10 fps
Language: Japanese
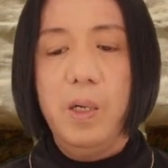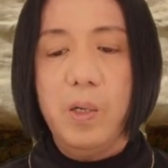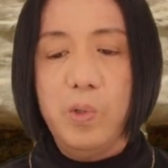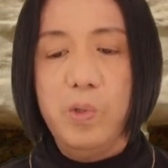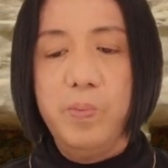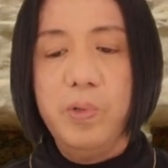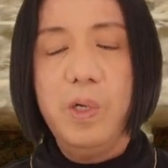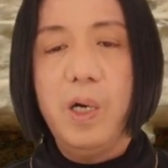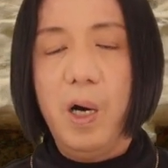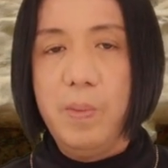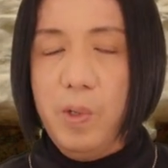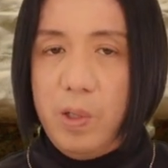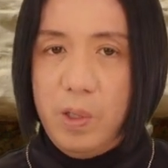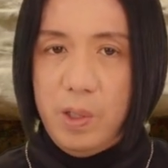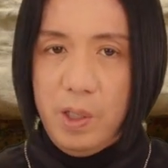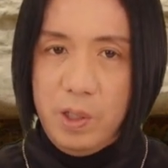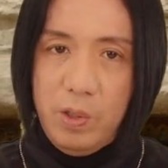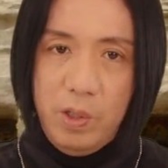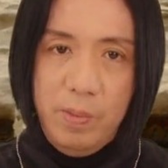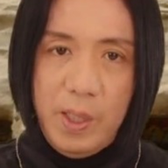この文化も一
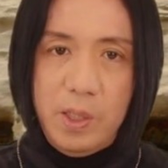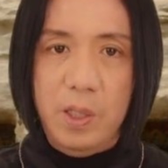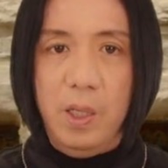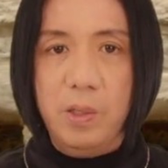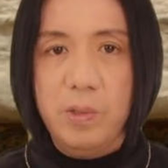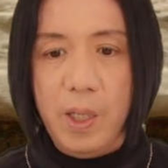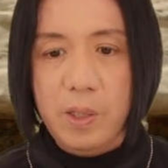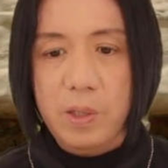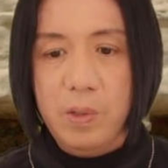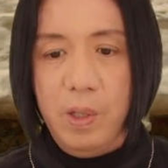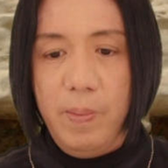緒に混ぜていくわけですよね。